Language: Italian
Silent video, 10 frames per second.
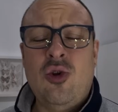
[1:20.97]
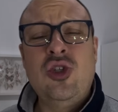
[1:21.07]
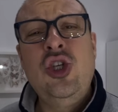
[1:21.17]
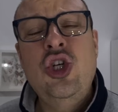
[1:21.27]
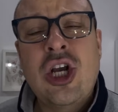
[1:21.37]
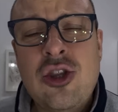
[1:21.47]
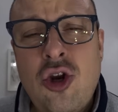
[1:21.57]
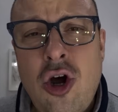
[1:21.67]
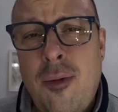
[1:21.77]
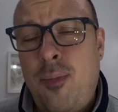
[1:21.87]
si gioca
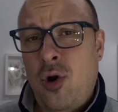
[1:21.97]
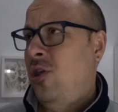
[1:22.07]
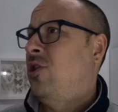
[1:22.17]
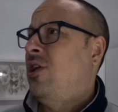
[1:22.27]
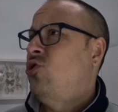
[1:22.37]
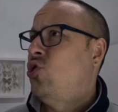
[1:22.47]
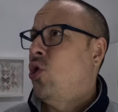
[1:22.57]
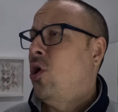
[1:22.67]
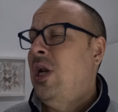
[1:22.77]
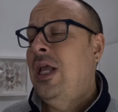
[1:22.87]
troppo ogni tre
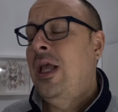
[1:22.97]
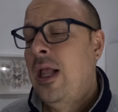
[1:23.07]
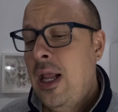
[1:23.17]
giorni,